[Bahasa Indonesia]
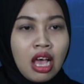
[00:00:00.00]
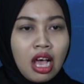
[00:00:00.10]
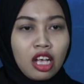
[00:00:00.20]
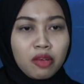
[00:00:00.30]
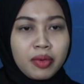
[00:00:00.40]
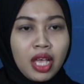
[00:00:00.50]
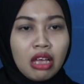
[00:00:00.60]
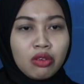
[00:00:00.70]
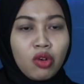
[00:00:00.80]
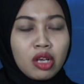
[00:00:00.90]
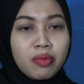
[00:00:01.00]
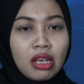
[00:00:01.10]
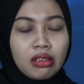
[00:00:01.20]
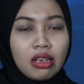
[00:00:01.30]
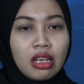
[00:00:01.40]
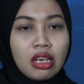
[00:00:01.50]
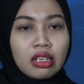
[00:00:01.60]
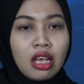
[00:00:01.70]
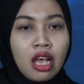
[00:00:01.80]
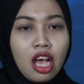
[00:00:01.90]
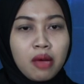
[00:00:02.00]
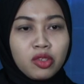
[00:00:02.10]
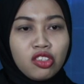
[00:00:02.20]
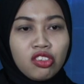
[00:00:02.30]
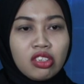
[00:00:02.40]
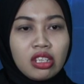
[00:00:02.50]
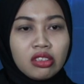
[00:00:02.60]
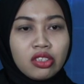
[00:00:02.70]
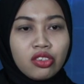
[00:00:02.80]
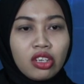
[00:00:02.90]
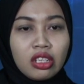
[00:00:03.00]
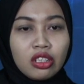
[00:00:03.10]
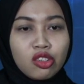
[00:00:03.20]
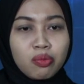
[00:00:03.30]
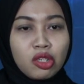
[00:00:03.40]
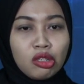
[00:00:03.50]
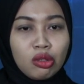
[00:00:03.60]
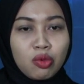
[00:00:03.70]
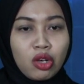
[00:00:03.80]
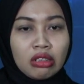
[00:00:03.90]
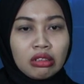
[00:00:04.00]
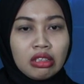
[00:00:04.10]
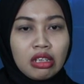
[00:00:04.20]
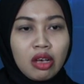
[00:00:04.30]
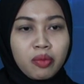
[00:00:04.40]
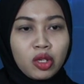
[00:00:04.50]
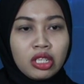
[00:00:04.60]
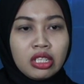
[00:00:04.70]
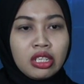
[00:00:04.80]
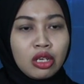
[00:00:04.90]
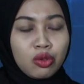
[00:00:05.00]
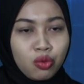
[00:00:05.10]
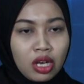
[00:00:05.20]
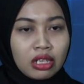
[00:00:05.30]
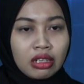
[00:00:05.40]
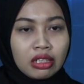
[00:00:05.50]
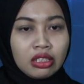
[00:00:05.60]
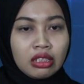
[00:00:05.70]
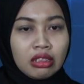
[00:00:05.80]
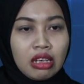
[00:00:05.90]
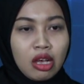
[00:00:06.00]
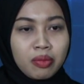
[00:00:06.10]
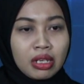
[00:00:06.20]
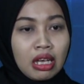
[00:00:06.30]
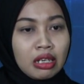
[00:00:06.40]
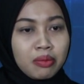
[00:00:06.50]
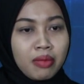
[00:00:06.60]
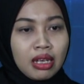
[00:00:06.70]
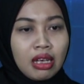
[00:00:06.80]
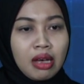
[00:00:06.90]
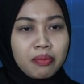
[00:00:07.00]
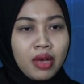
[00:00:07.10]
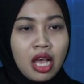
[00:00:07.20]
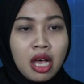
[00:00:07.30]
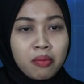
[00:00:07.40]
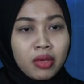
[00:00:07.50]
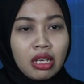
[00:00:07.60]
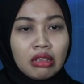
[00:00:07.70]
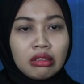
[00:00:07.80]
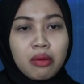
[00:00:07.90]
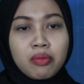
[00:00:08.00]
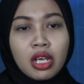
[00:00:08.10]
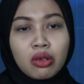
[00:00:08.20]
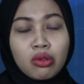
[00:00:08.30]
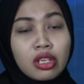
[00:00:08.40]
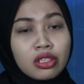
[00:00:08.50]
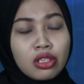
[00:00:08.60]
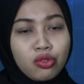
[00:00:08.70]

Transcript: AKP Anwar mengatakan amunisi dan senjata tersebut ditemukan ketika Ponidi dan dua rekannya tengah menggali makam. Mereka tak menaruh rasa